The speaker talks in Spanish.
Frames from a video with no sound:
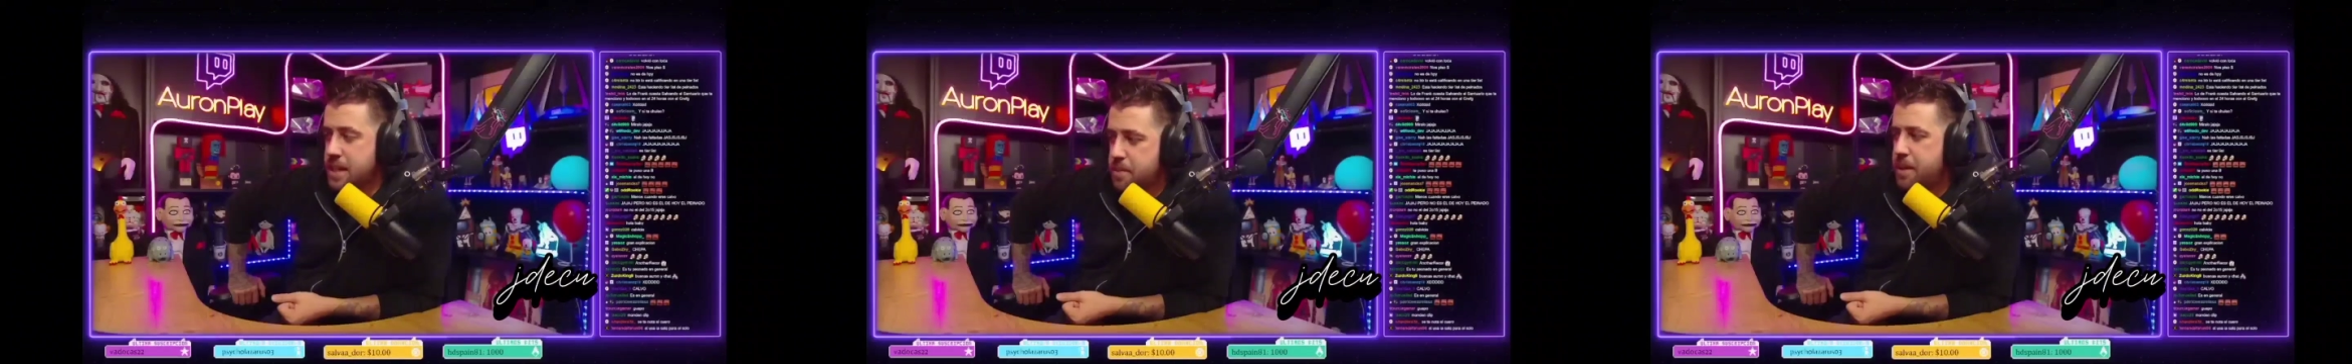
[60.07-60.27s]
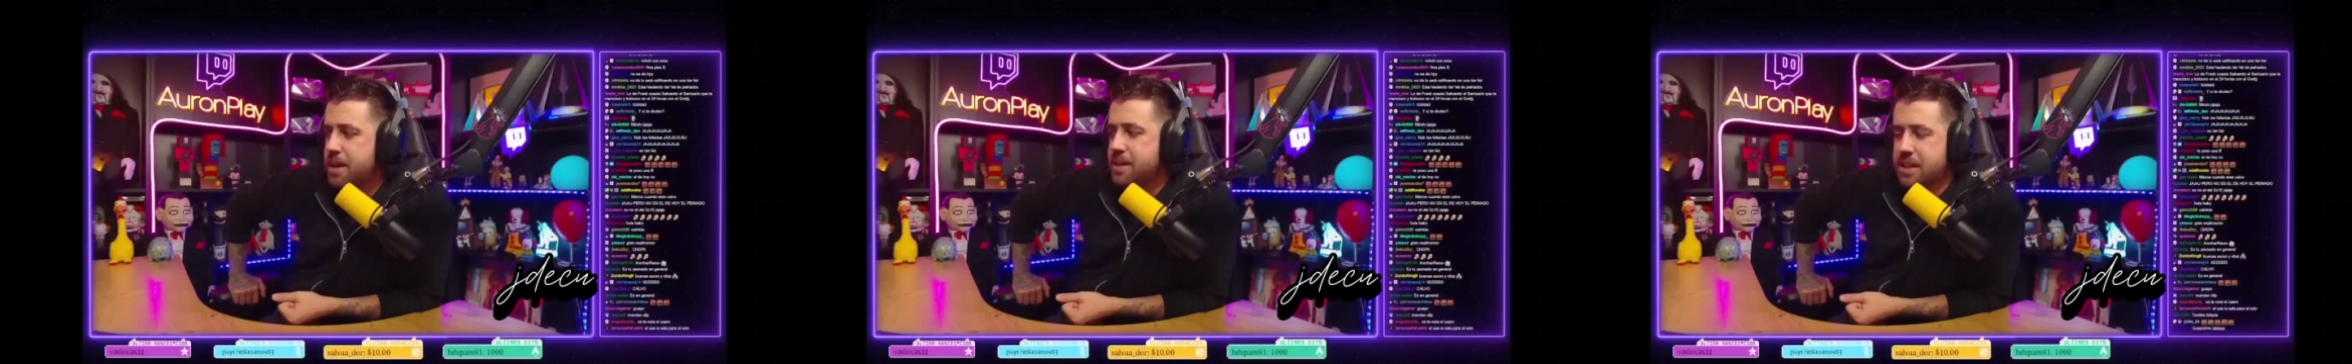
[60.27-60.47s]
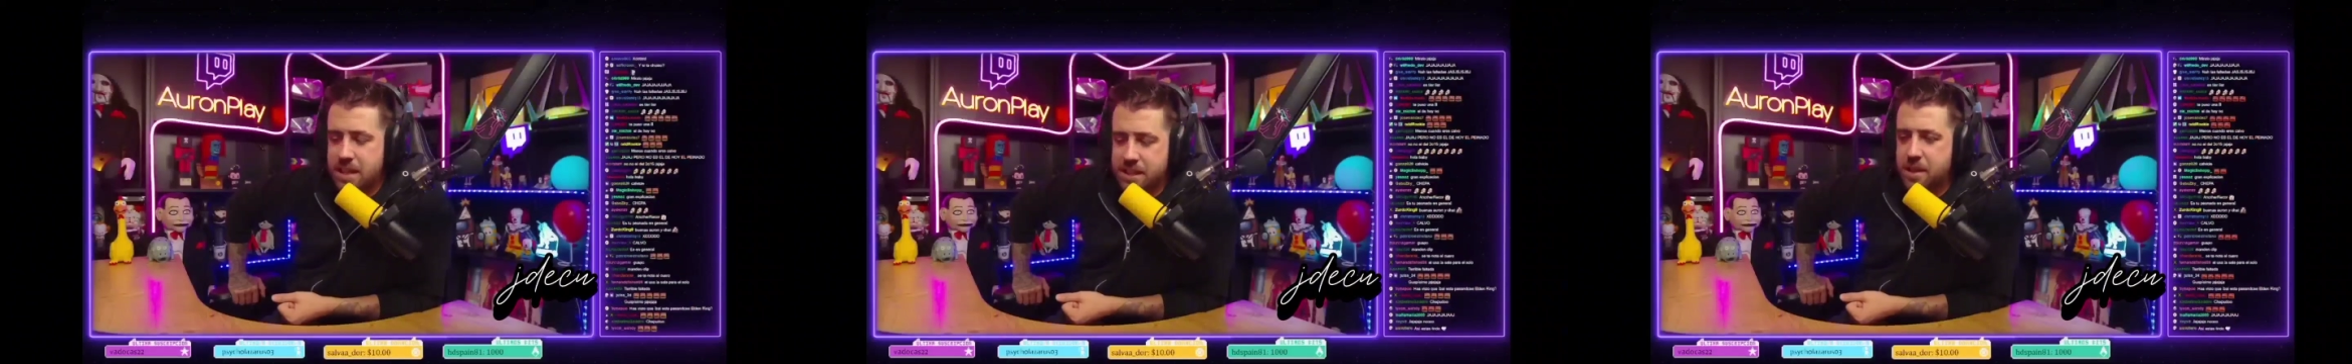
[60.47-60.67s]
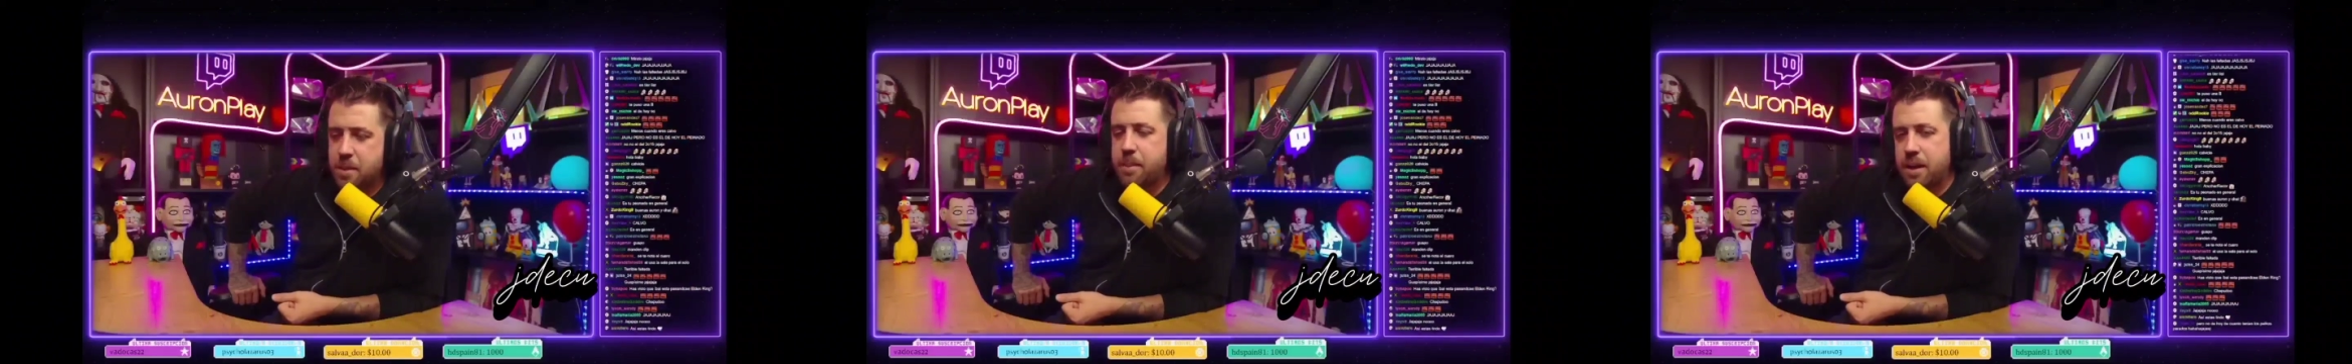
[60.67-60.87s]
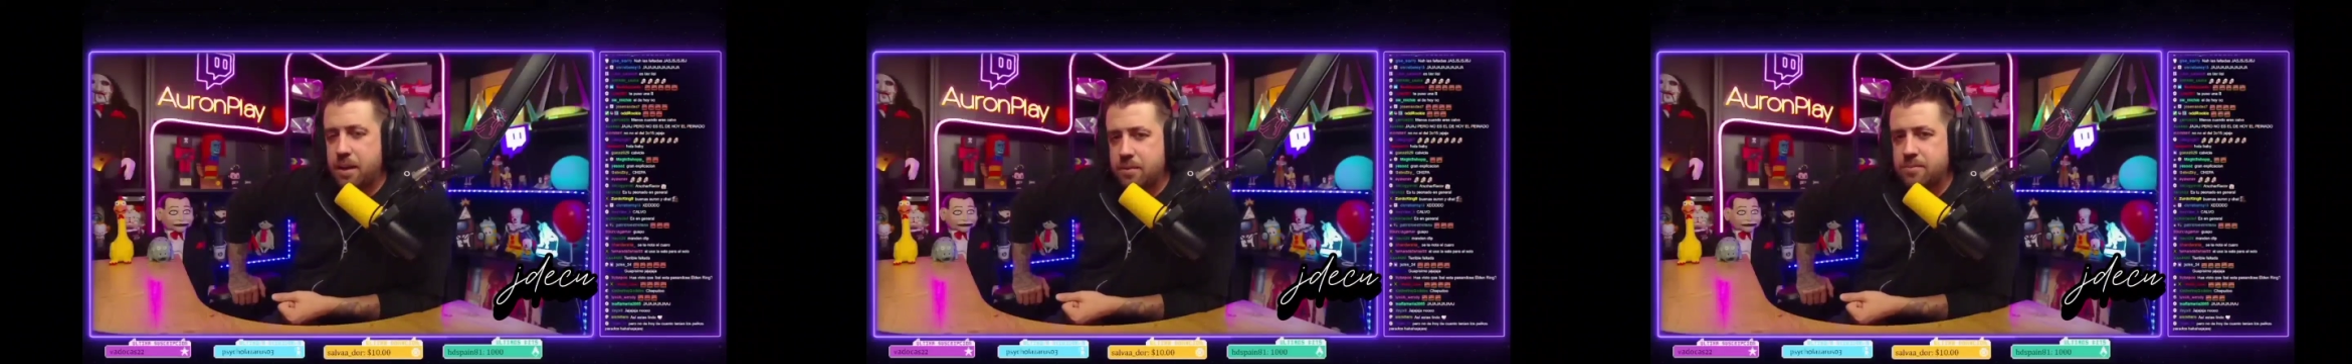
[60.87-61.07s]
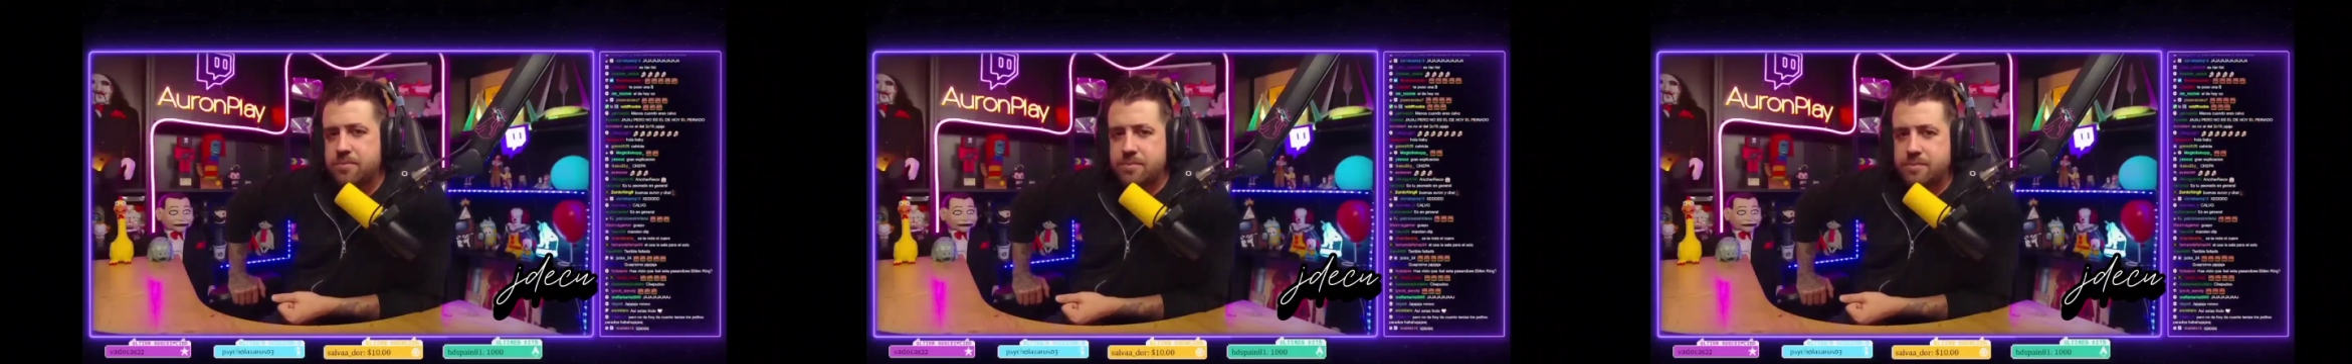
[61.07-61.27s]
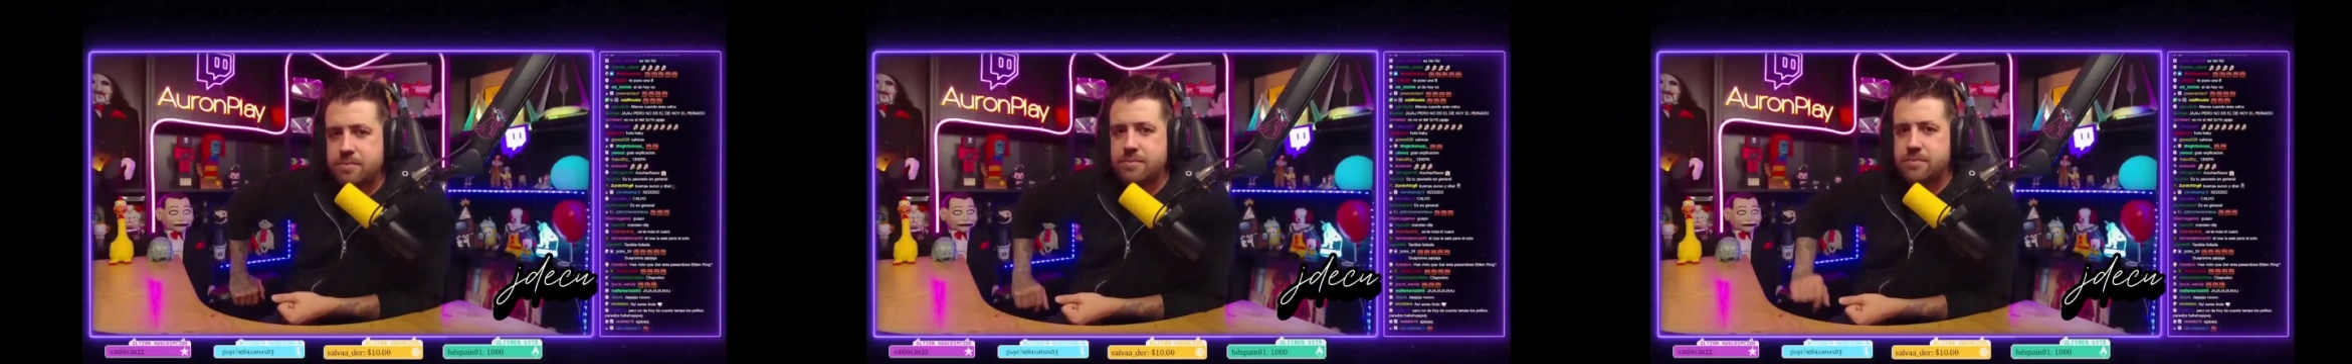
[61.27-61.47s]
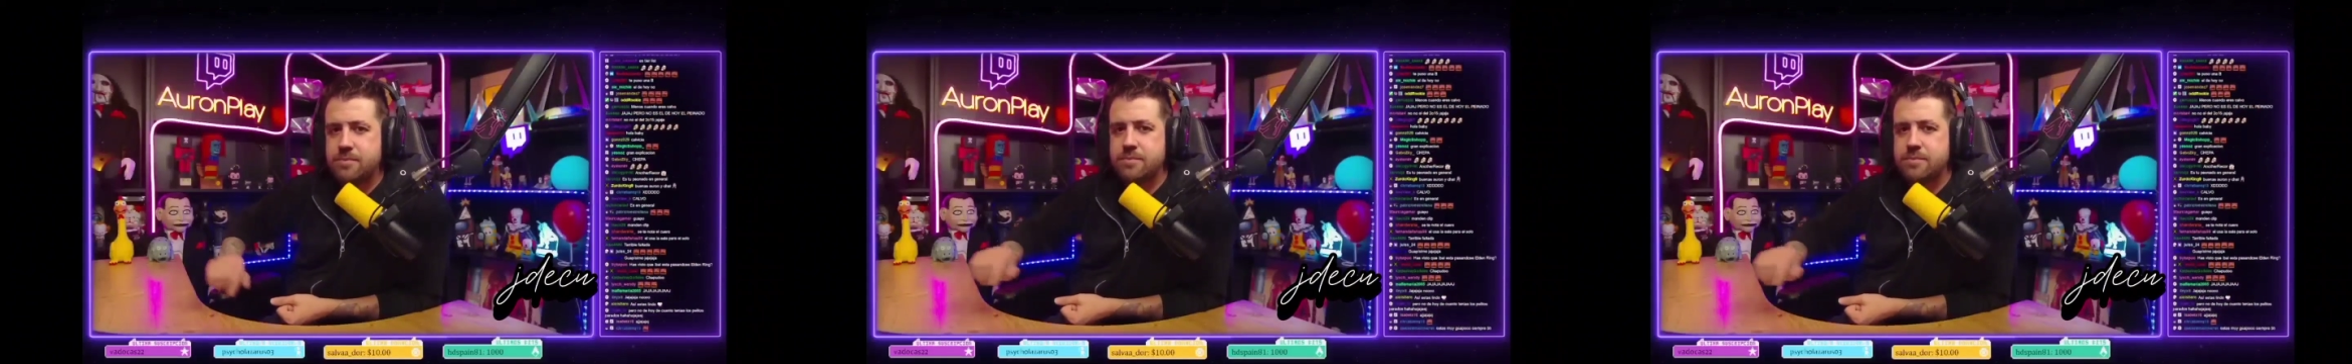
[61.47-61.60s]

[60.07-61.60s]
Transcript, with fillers: personajes animados y